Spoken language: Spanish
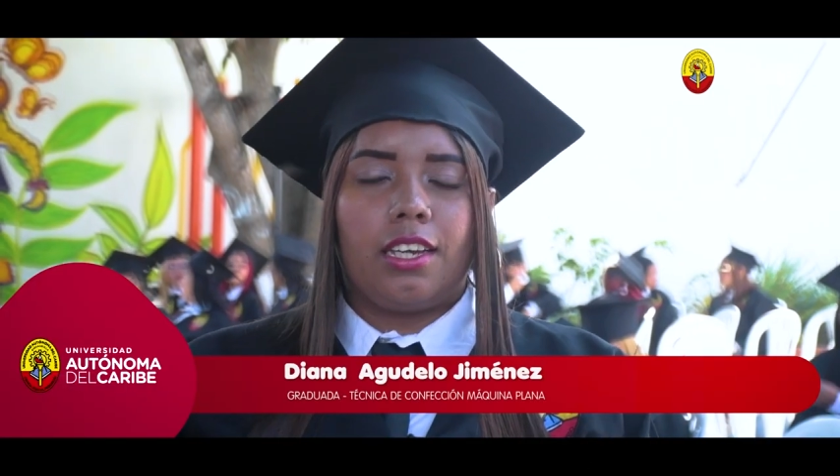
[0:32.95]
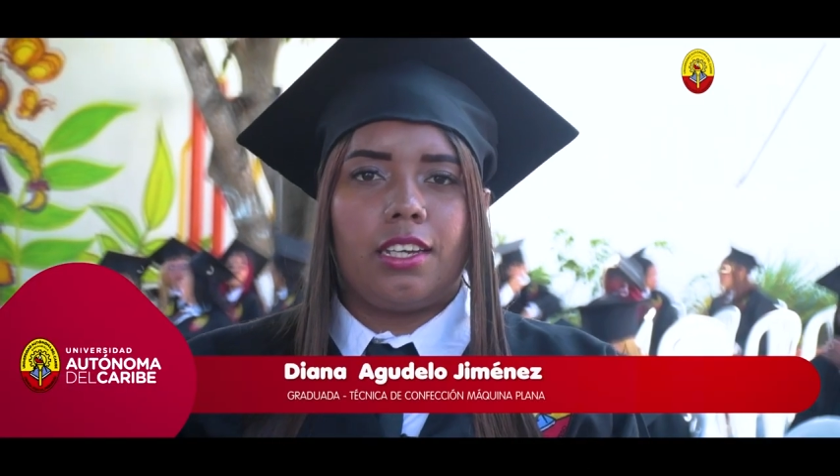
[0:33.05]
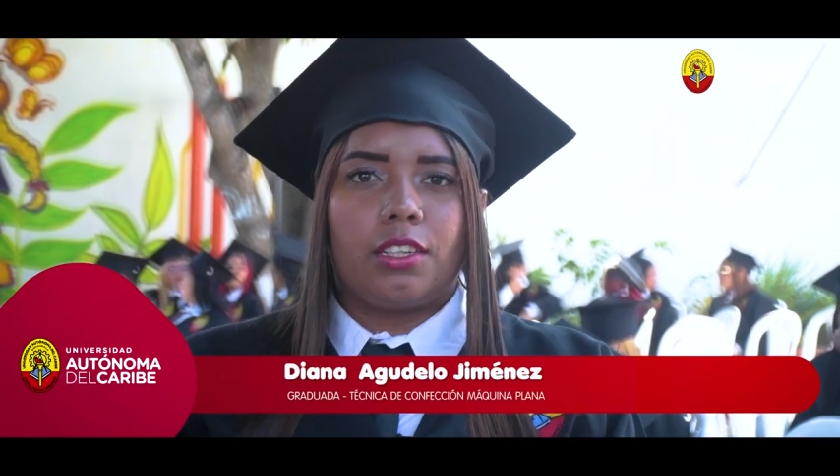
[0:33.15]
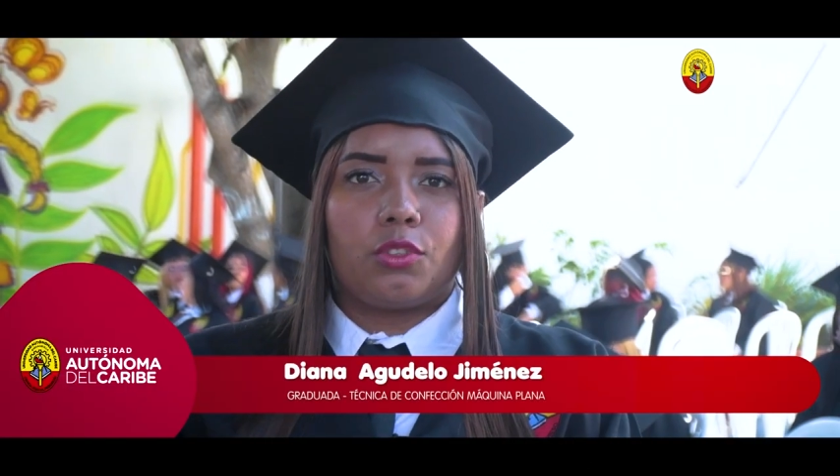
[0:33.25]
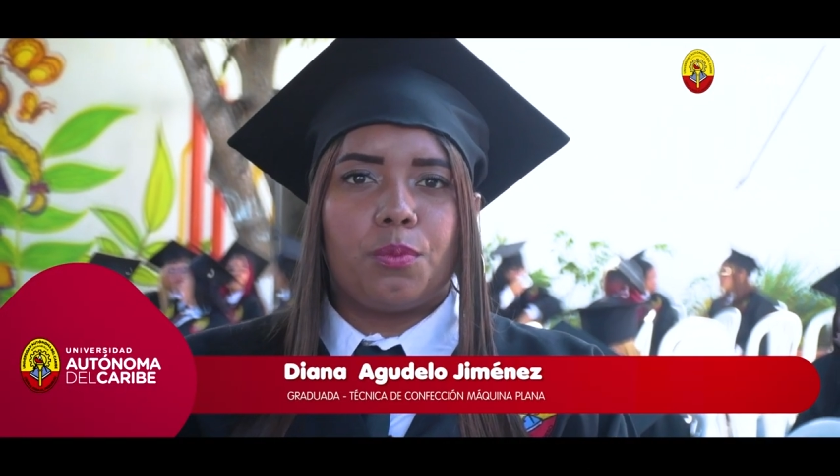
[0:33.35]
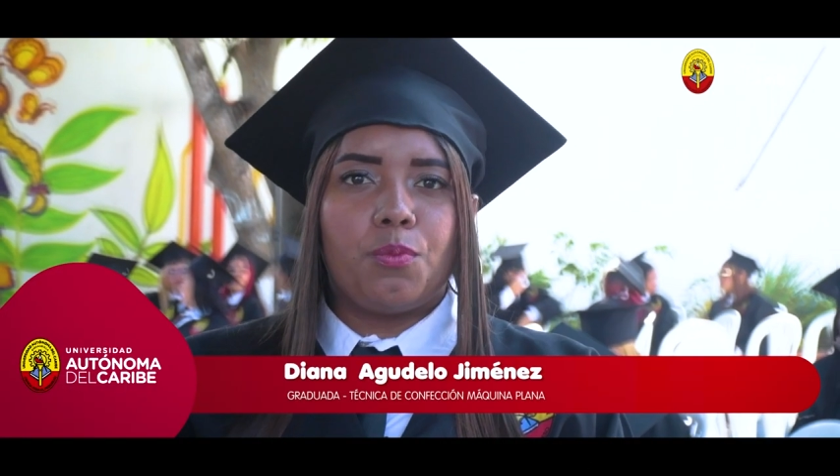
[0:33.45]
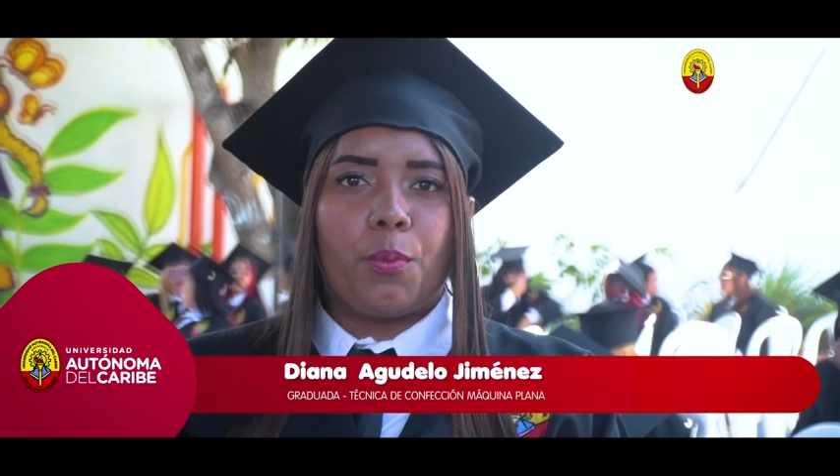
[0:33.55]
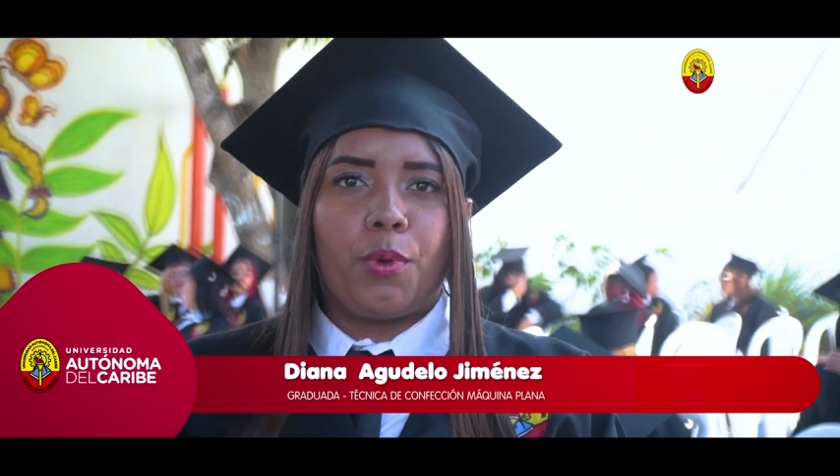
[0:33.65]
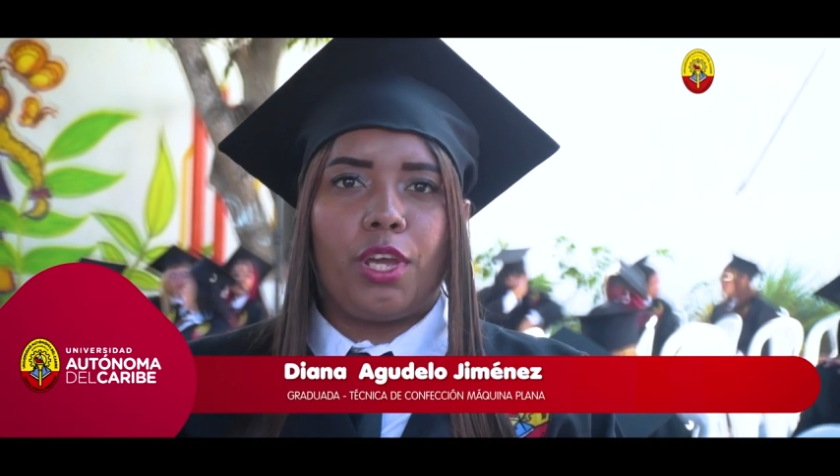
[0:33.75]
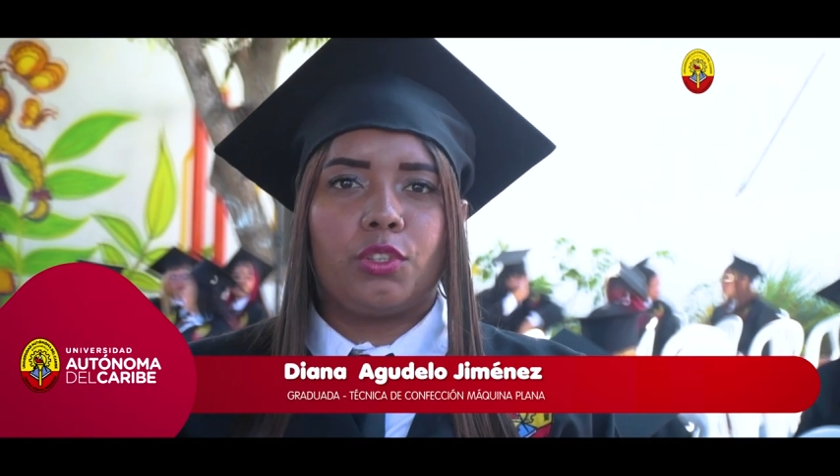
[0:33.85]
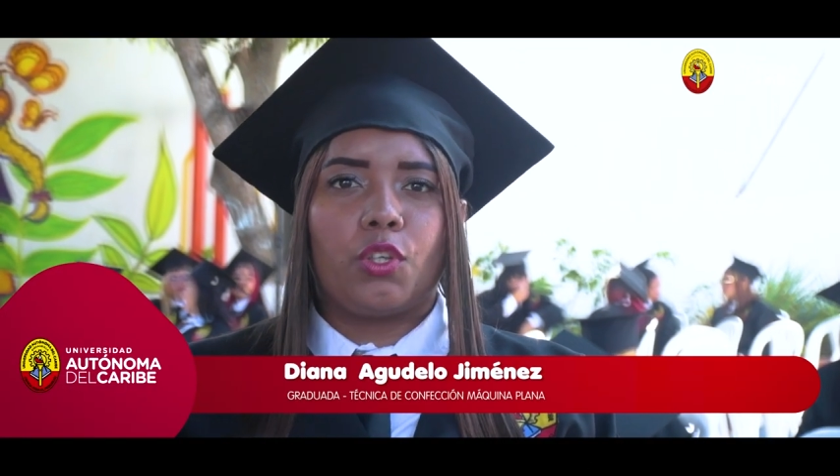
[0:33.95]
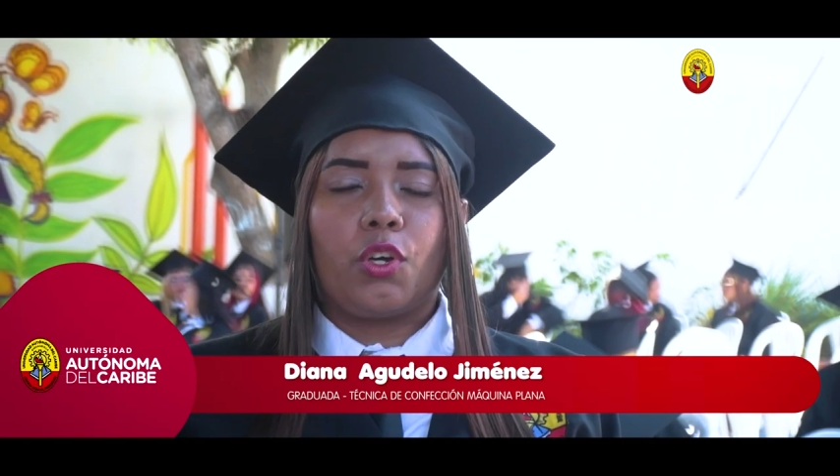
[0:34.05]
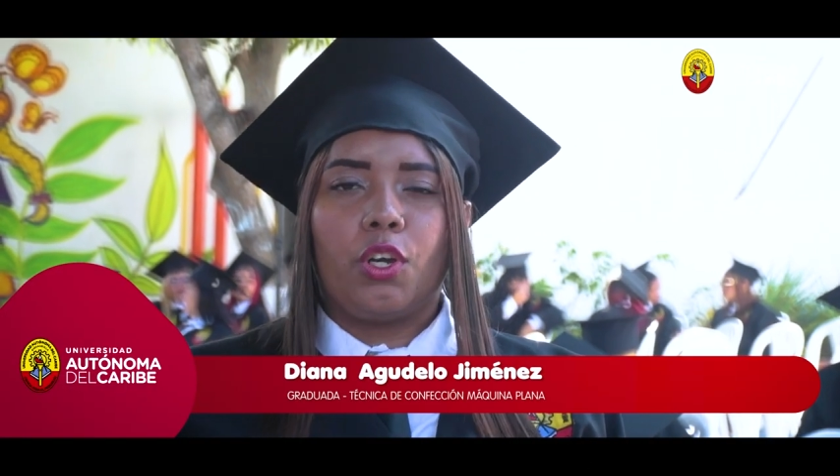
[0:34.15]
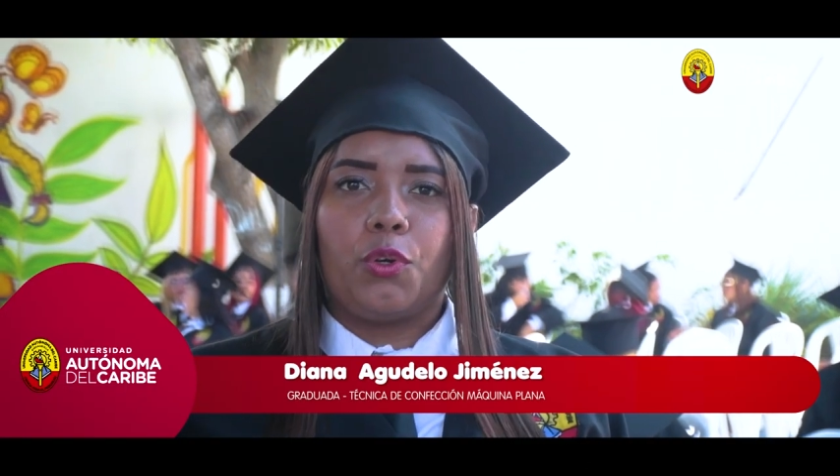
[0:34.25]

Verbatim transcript: en estos momentos con